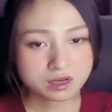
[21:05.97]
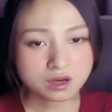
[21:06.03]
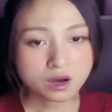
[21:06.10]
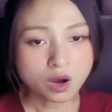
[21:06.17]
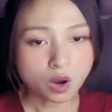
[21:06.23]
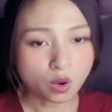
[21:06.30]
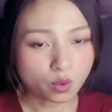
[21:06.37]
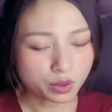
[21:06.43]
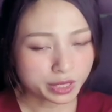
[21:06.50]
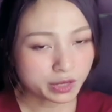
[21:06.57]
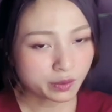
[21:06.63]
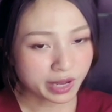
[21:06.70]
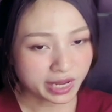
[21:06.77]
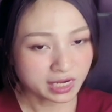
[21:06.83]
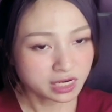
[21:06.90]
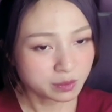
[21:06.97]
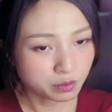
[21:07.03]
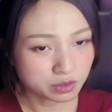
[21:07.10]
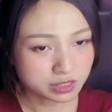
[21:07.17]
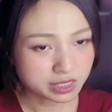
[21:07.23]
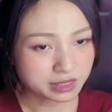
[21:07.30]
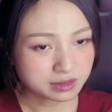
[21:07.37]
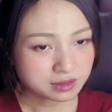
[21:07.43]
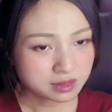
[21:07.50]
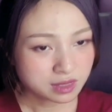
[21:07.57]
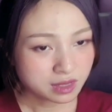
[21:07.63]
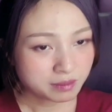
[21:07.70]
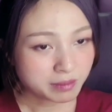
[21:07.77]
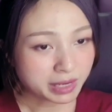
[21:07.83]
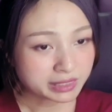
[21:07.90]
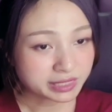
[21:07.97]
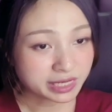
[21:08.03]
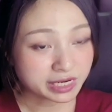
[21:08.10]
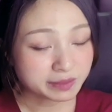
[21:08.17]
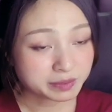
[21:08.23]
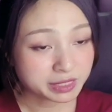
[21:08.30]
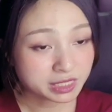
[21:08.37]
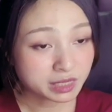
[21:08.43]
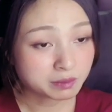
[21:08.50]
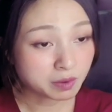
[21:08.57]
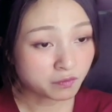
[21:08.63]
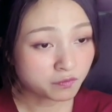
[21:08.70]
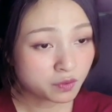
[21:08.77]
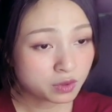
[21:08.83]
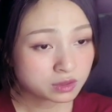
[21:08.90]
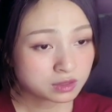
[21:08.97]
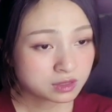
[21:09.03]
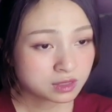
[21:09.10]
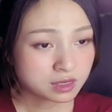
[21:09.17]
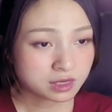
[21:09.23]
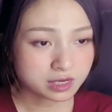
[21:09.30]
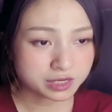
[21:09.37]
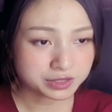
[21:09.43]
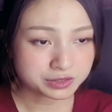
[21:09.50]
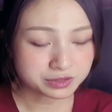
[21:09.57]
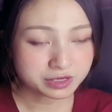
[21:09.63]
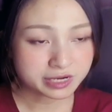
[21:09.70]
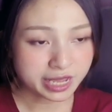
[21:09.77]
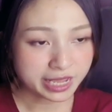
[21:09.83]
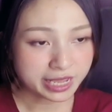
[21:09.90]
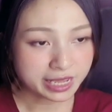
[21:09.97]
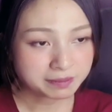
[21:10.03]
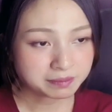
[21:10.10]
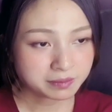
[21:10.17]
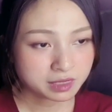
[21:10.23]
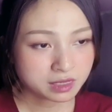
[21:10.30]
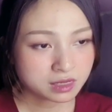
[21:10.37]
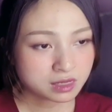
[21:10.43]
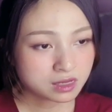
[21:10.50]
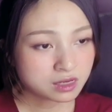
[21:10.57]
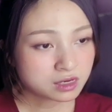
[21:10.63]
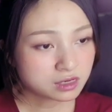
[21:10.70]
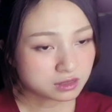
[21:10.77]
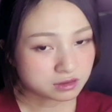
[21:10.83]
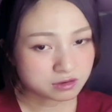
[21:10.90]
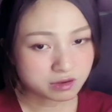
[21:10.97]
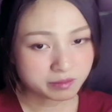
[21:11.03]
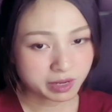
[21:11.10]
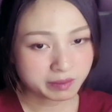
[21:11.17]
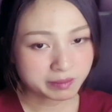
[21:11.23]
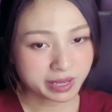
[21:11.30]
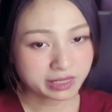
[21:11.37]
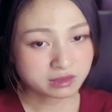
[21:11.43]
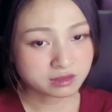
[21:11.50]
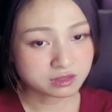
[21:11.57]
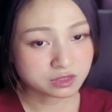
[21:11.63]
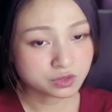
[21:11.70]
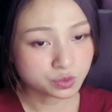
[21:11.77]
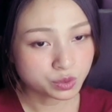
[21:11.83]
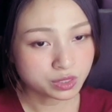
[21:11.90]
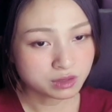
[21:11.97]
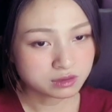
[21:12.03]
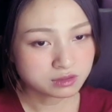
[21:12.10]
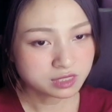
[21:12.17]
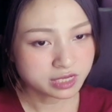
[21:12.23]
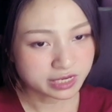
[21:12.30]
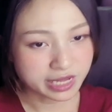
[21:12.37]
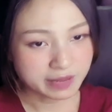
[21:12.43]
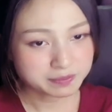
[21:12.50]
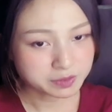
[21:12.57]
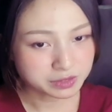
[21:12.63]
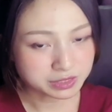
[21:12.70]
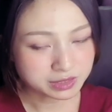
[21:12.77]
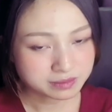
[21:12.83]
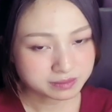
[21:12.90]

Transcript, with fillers: hổ kiều hét lên một tiếng bàn tay lại biến thành móng vuốt lần nữa đè ép lực lượng mạnh mẽ tựa như núi lớn nghiền ép tới